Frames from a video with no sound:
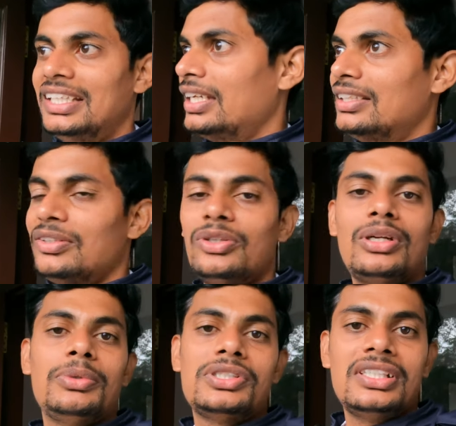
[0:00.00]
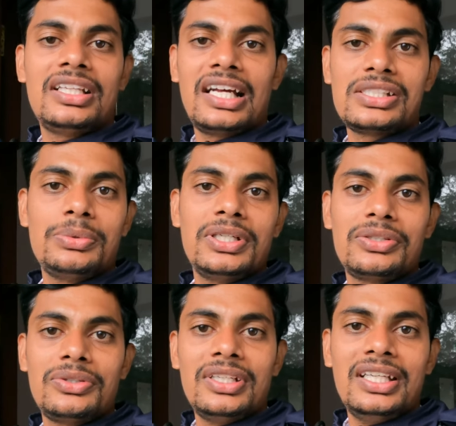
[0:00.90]
అంటే ఇంత దూరం వచ్చి ఇంత ఖర్చు
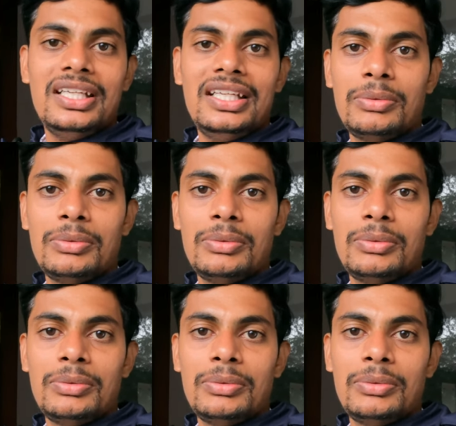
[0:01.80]
పెట్టుకొని